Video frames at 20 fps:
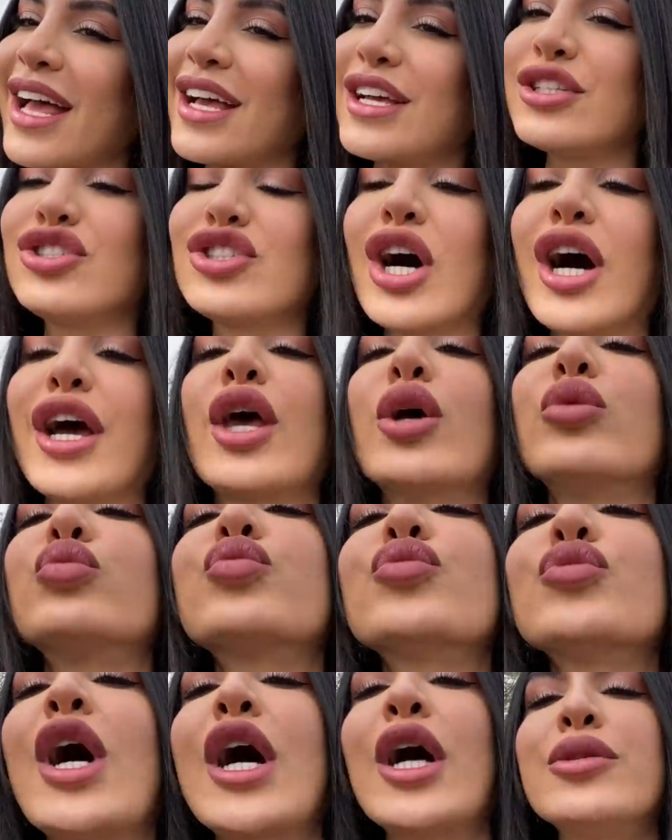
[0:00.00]
الجايه
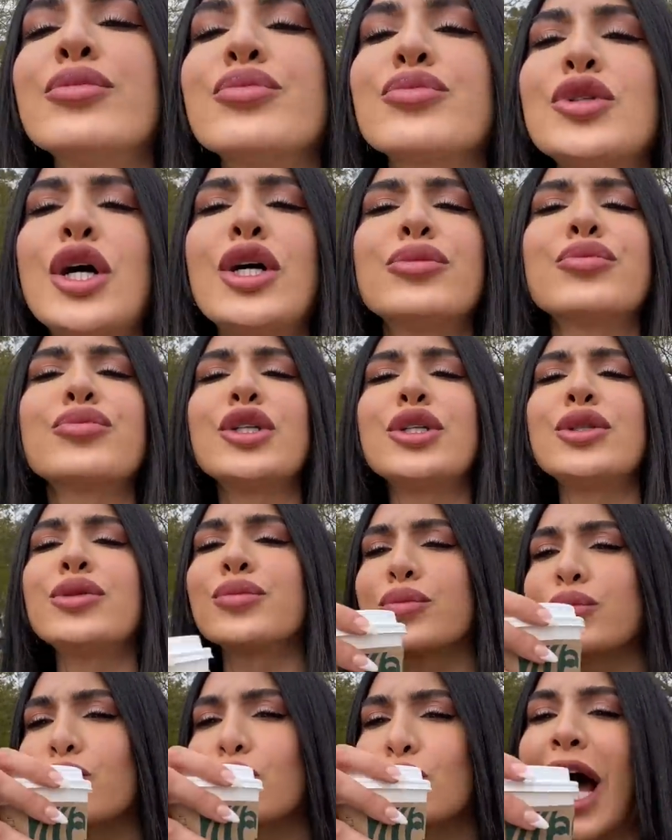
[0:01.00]
مح مح
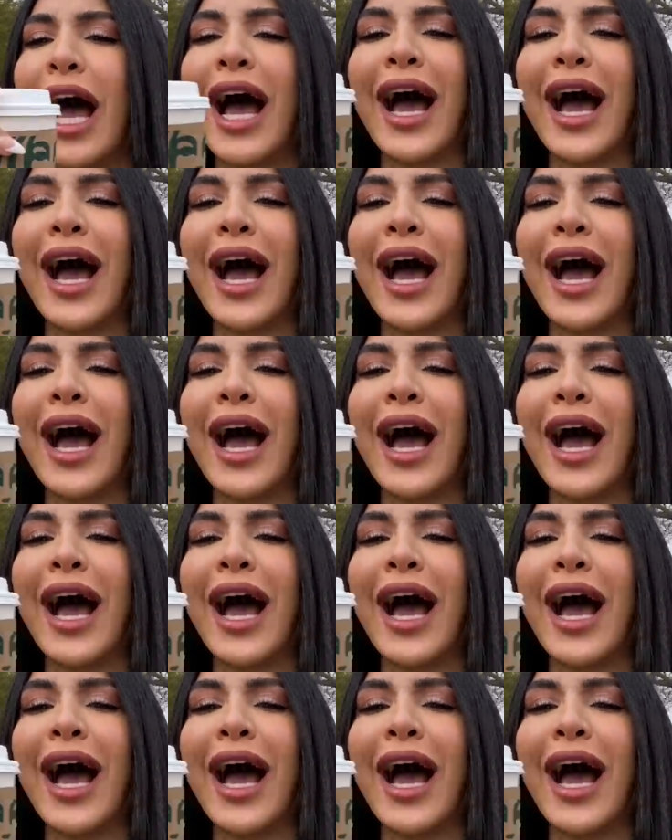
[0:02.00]
مح